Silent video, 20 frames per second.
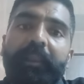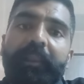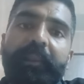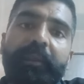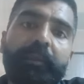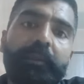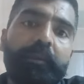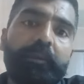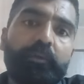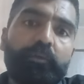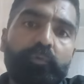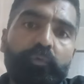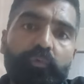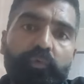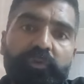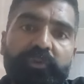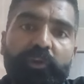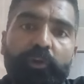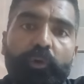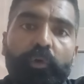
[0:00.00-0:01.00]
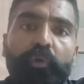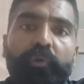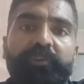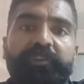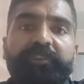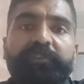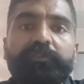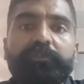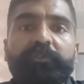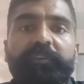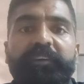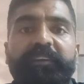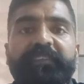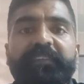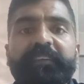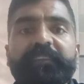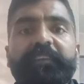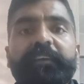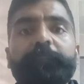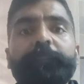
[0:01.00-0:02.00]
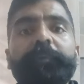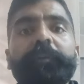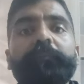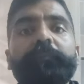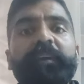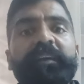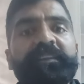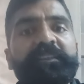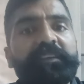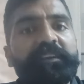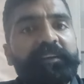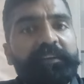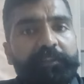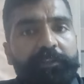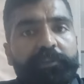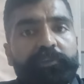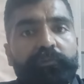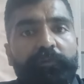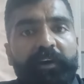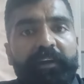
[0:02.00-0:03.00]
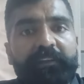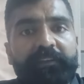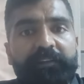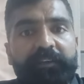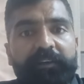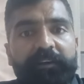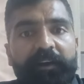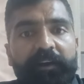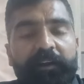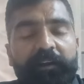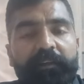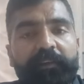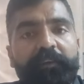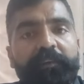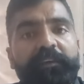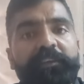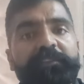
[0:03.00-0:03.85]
लेकिन कुछ लोग जिसको कह सकते हैं अपने व्यक्तिगत स्वार्थ के कारण